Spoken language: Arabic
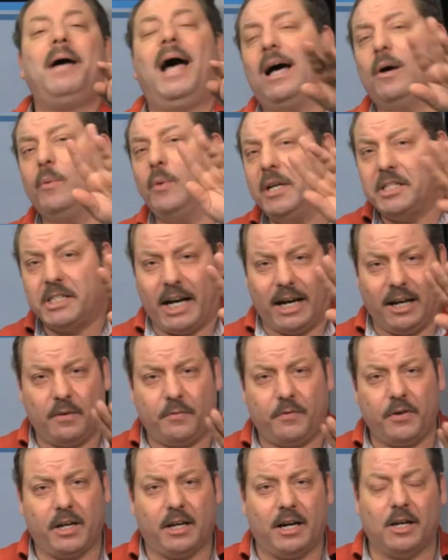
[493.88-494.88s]
حاولتي على
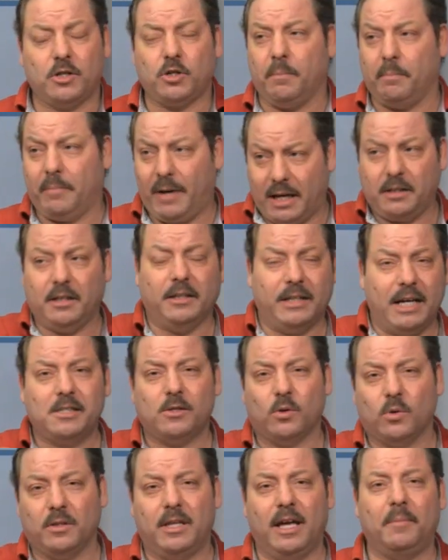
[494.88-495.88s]
فكره عشان بعض
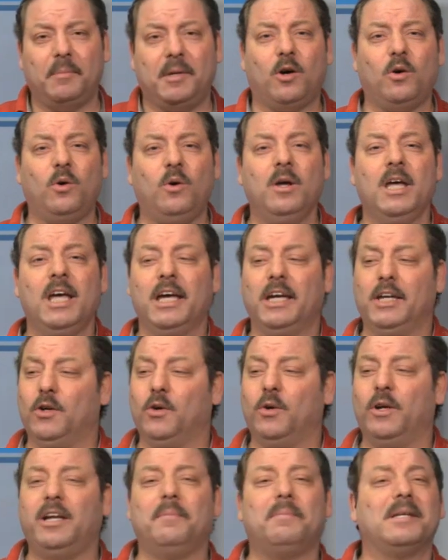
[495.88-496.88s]
الناس قدامي اهو
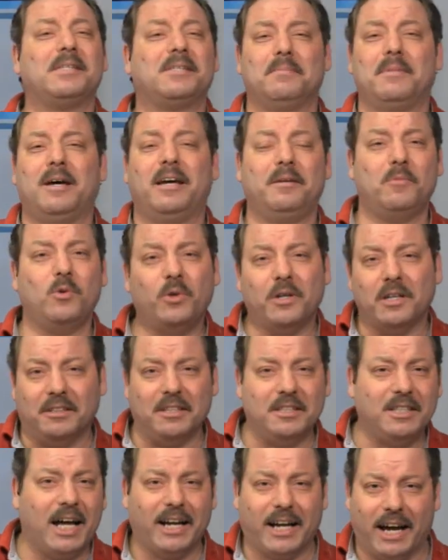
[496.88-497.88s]
يقول لي بس ما هي ممكن
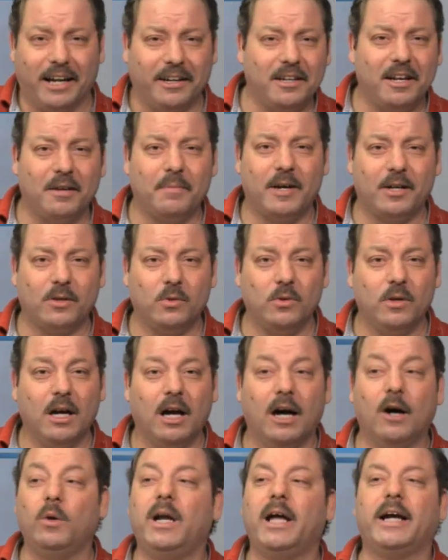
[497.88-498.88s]
تضحك علينا برضه
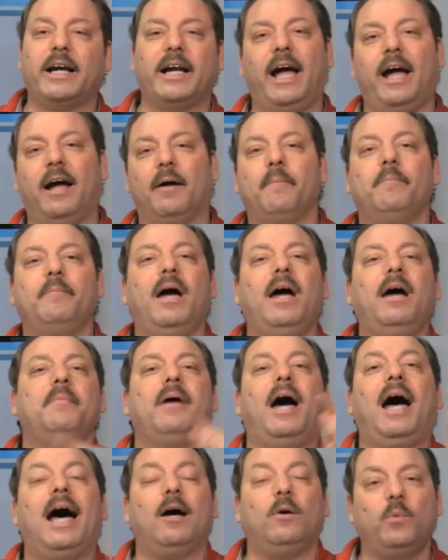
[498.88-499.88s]
اقول لك لا
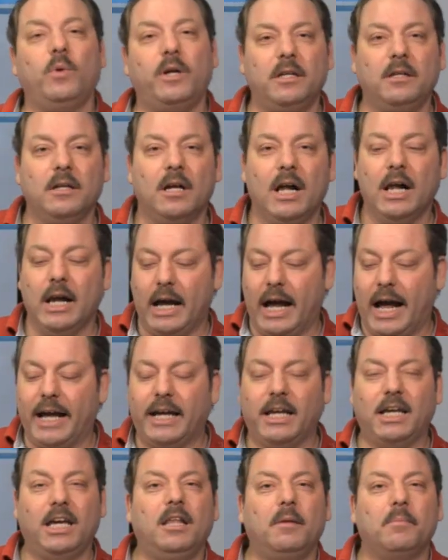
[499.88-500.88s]
مهما حاولت
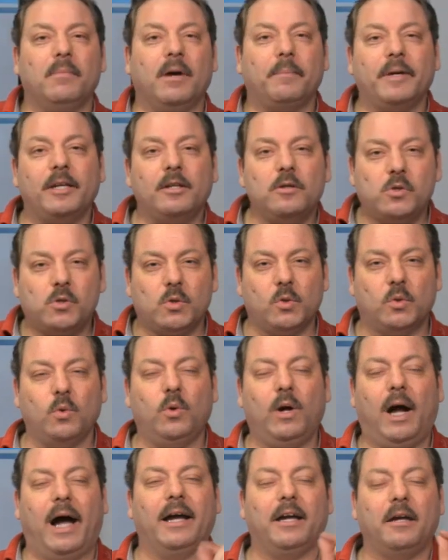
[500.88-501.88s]
اكيد ما بين
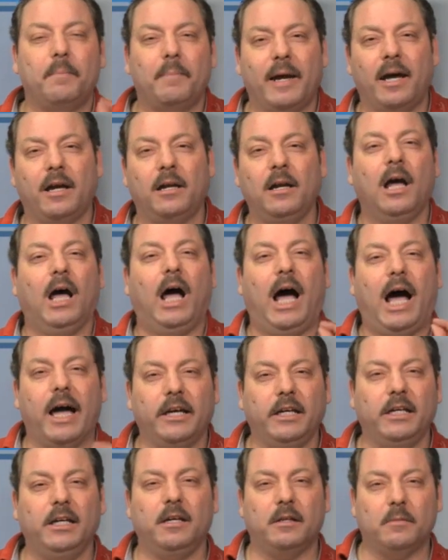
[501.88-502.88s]
السطور هيبان
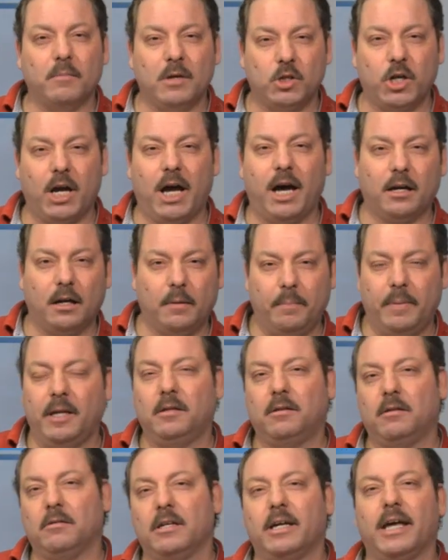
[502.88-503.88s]
حقيقه مشاعر
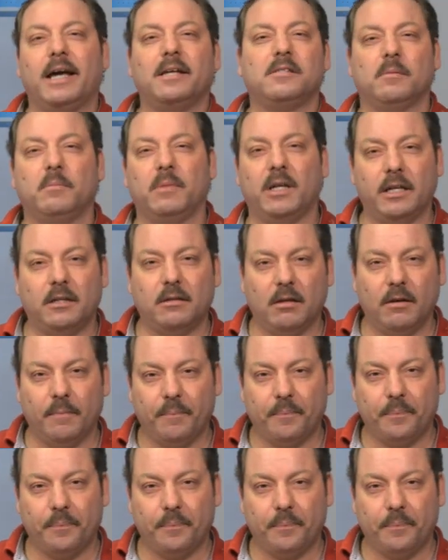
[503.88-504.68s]
البنت تجاه زميلتها